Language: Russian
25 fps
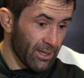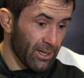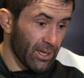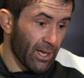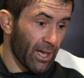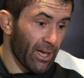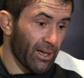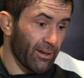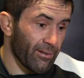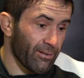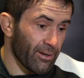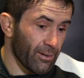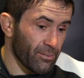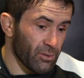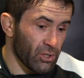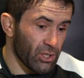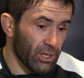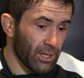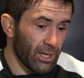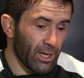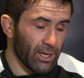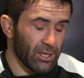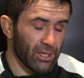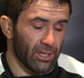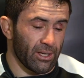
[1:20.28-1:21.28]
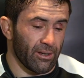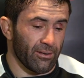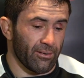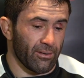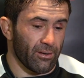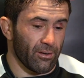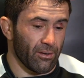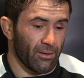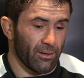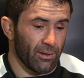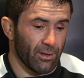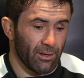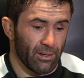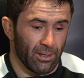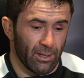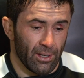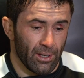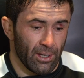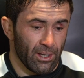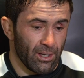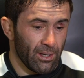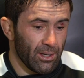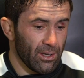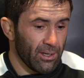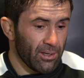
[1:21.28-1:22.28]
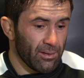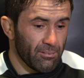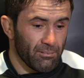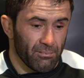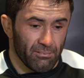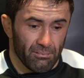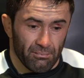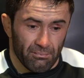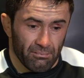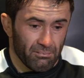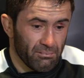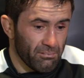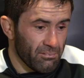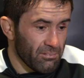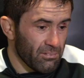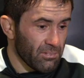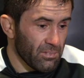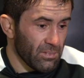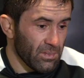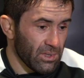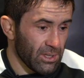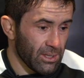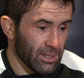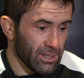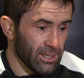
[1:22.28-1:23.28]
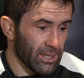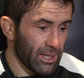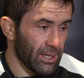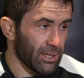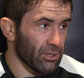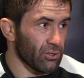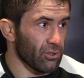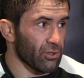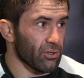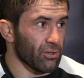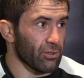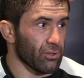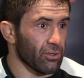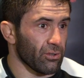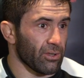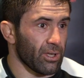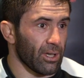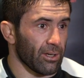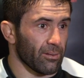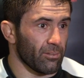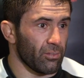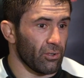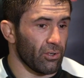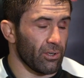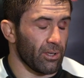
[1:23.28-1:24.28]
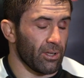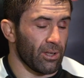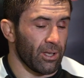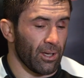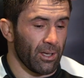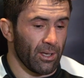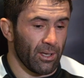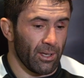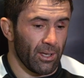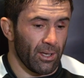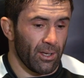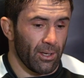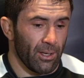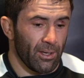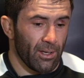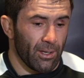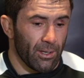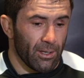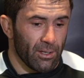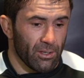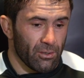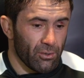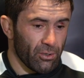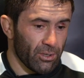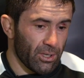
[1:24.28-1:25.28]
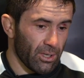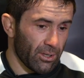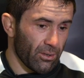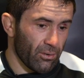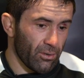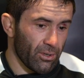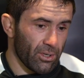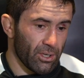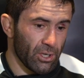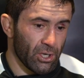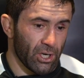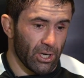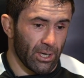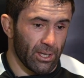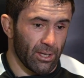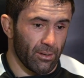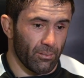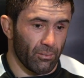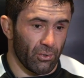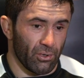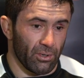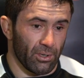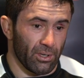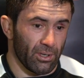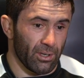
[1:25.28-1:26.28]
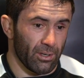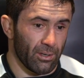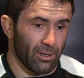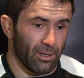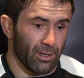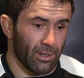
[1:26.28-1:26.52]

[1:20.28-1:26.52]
Я вообще, я же говорю, не знал, что так будет, что такое решение будет.